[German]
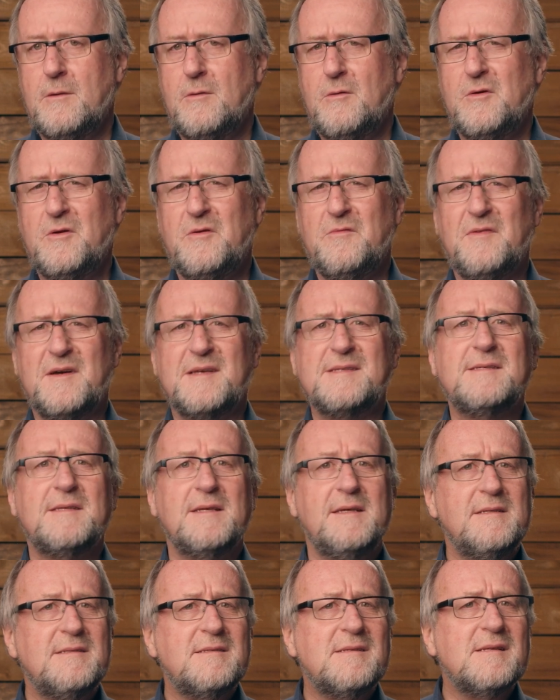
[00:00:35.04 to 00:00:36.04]
Und was
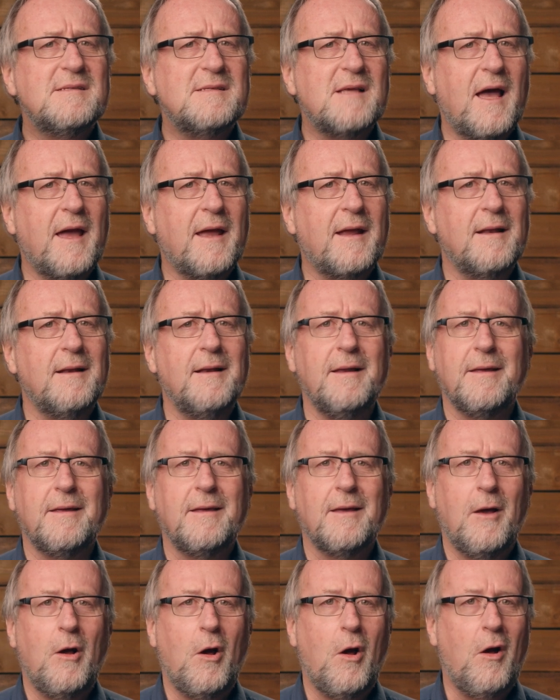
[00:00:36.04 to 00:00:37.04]
ist das
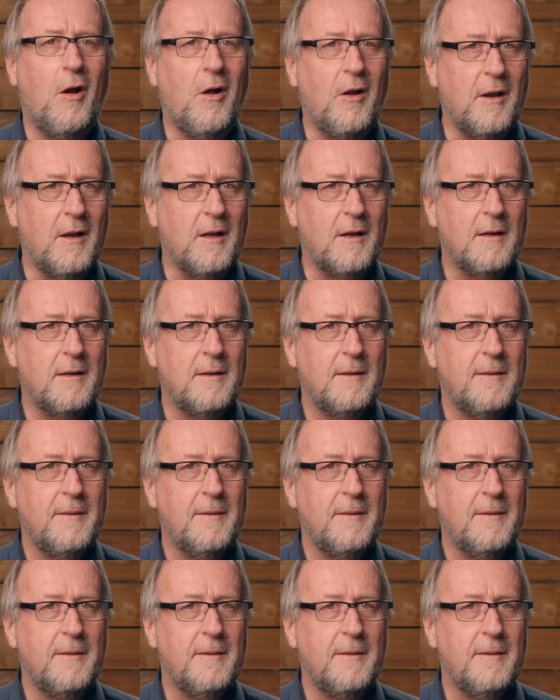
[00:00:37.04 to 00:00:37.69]
eigentlich, Hölle?